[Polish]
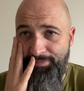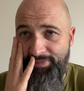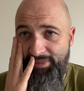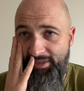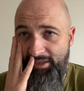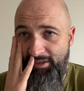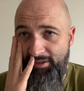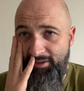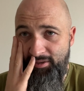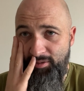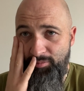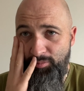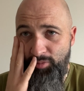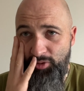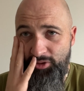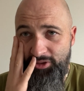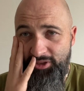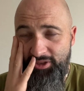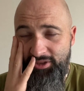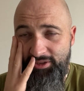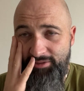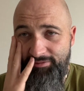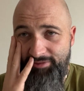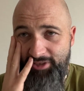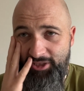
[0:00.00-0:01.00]
E, bo
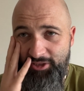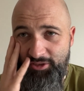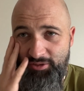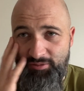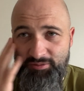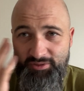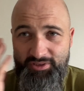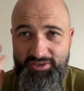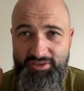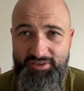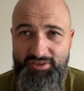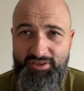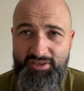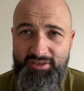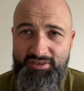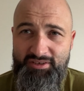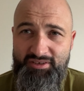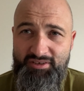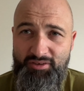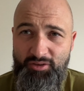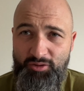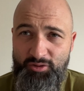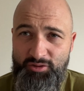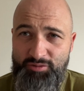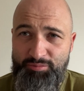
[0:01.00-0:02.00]
Żydzi wierzą, że
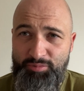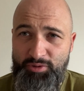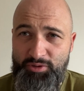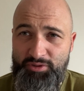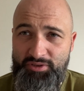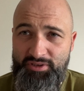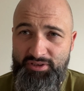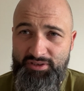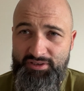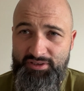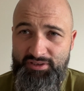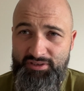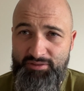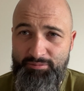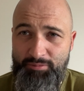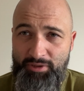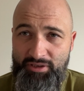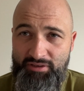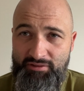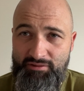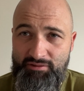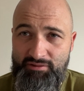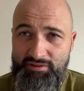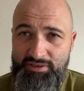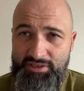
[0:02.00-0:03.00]
jeżeli rozpocznie się
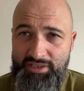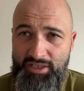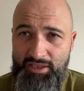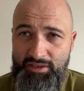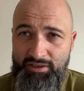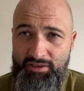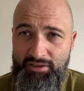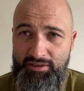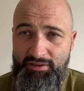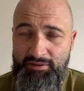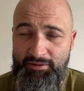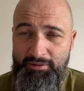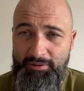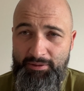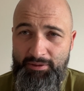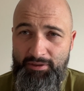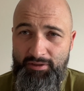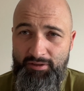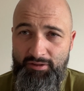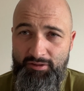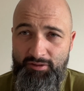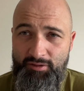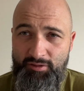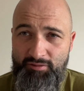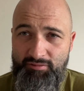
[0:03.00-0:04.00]
zmartwychwstanie,
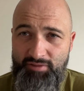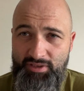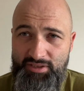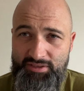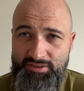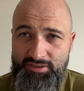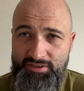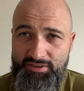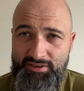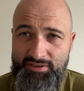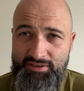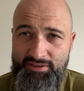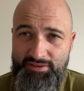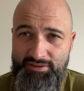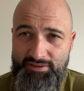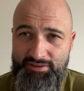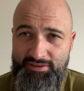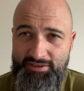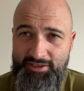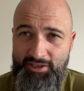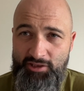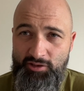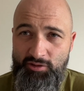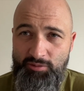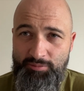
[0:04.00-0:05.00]
to właśnie z
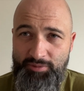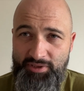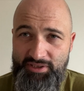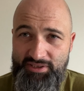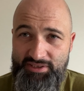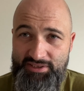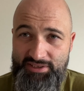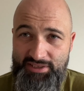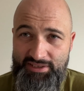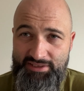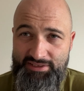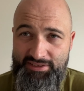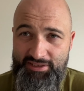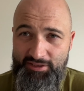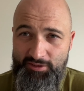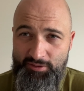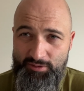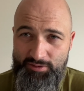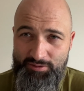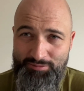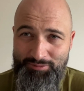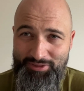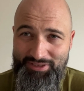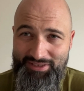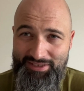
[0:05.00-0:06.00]
tego miejsca, z tego
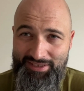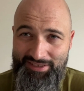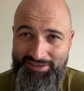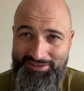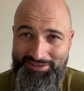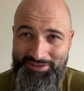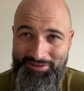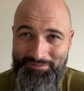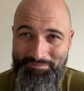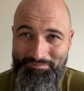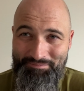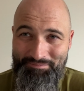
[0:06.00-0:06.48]
cmentarza.